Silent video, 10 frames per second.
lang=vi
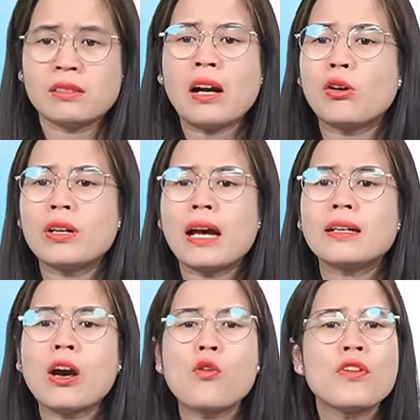ta còn
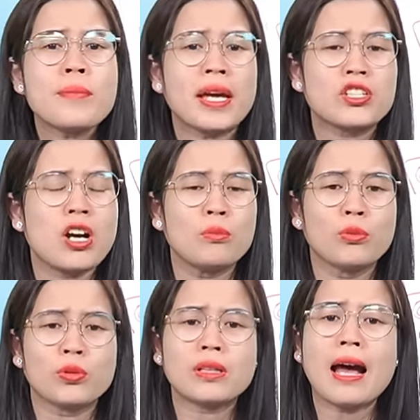đang đau với mẹ
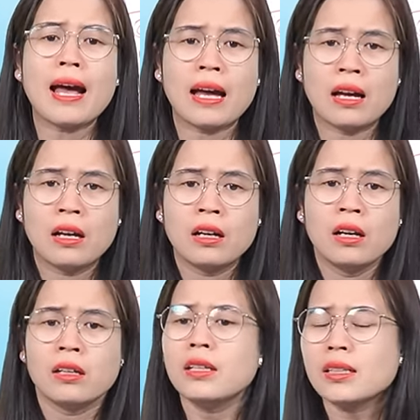chồng của ta
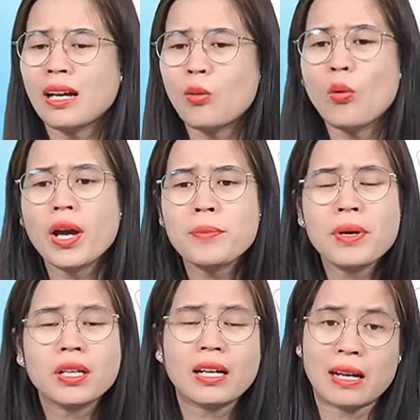nên ta quên
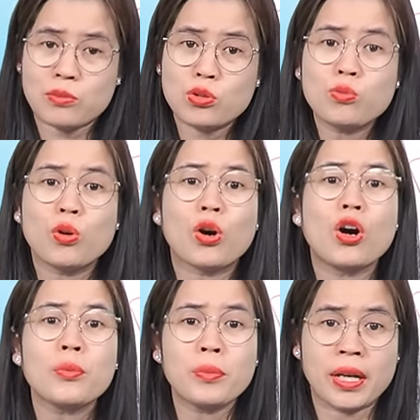mất cảm xúc của
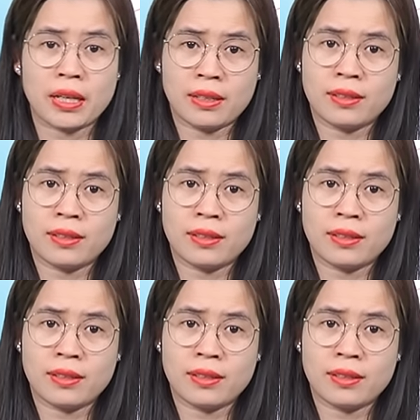con mình